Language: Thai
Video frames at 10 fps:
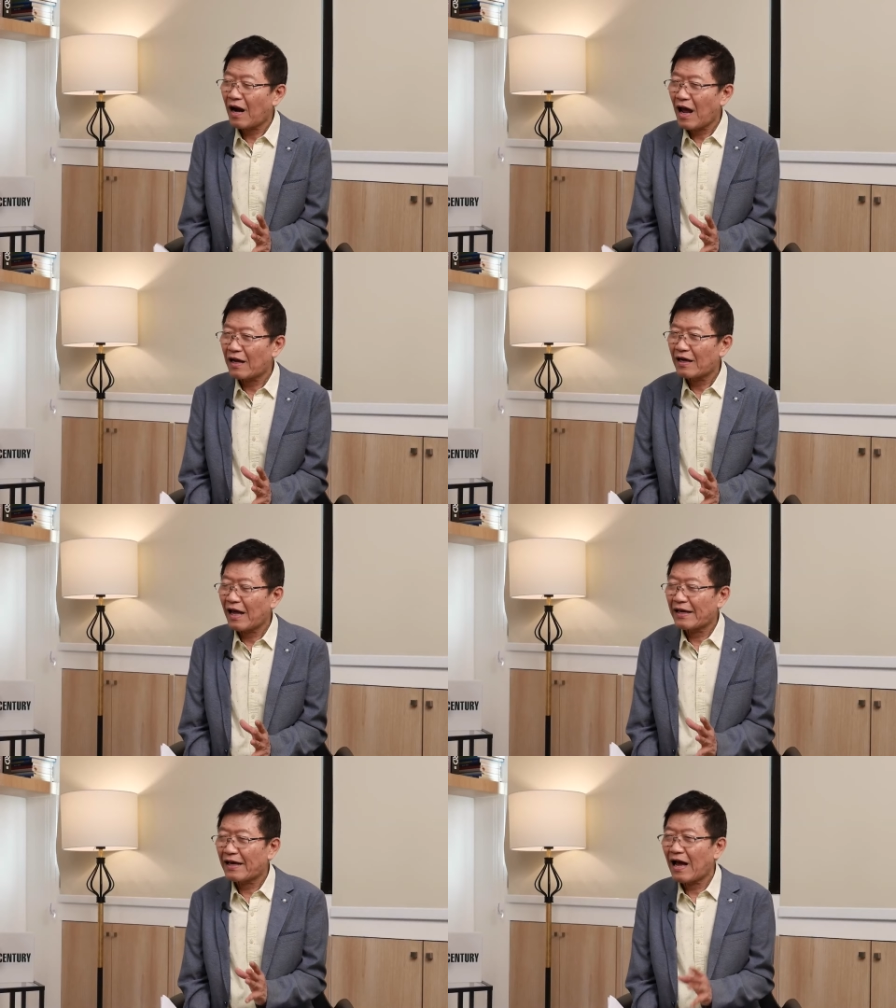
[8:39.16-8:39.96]
กลางใน
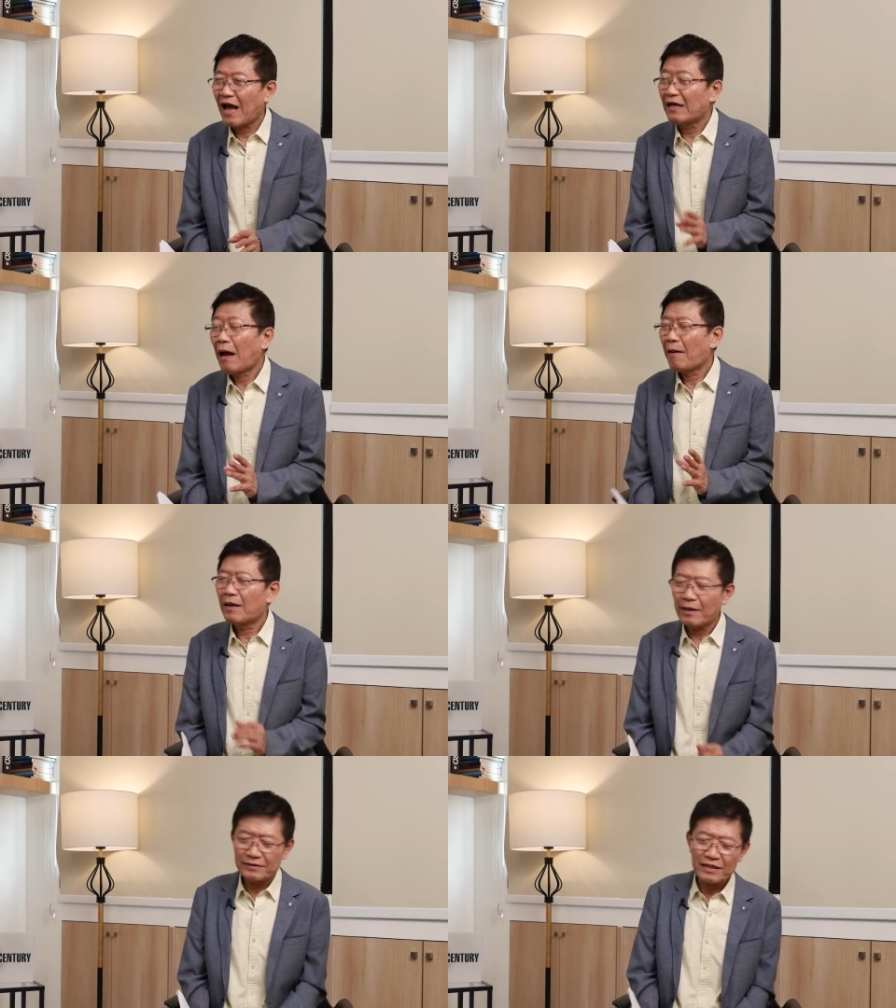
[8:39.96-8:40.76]
การ
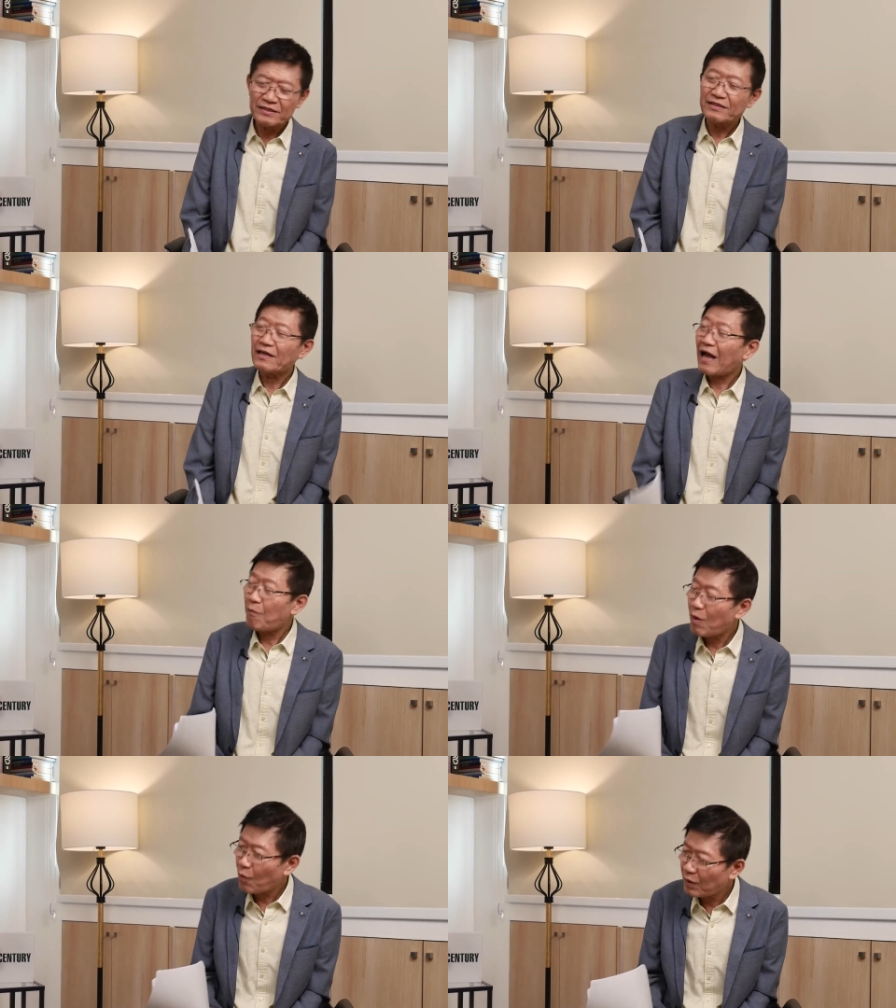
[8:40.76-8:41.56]
จะ
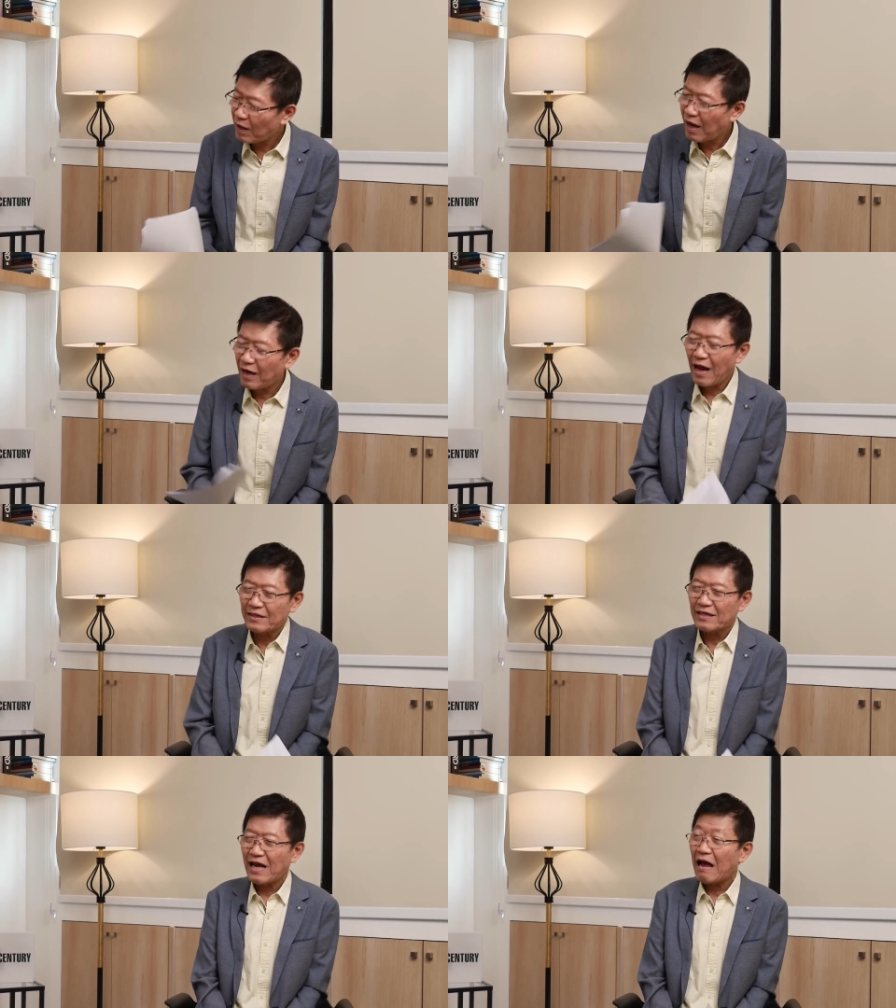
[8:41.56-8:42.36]
คำว่าคนกลางอาจ
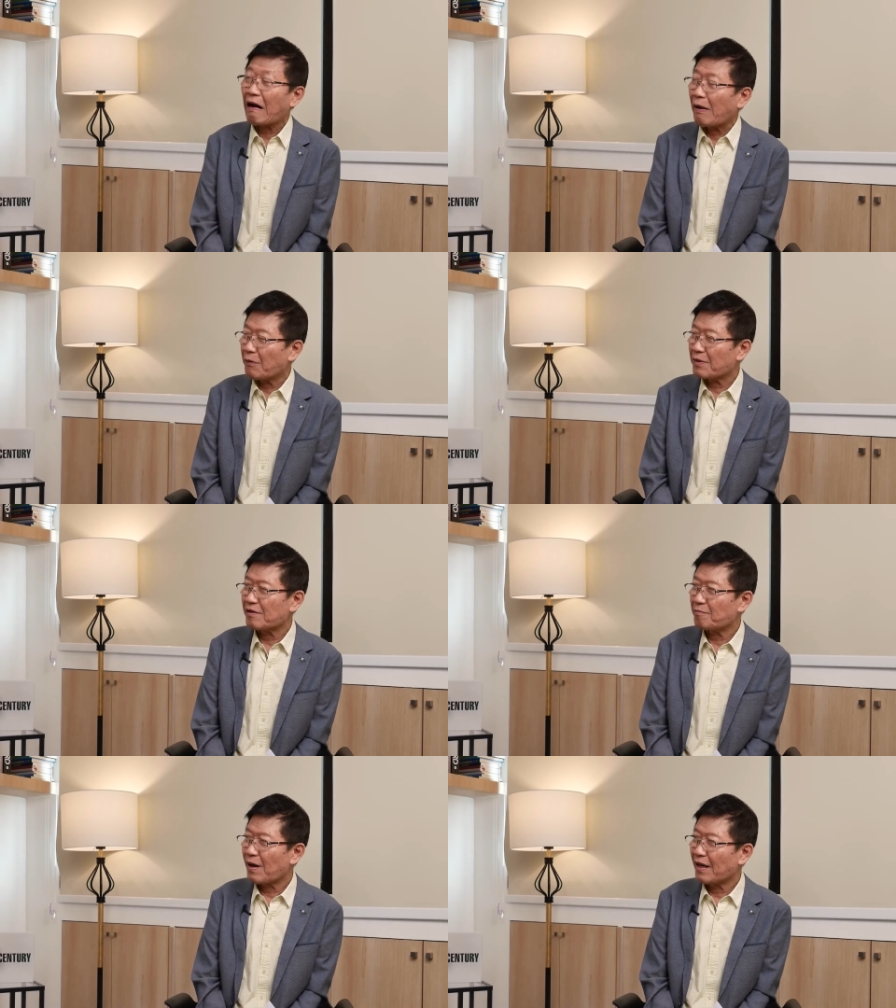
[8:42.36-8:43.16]
จะเร็วเกินไป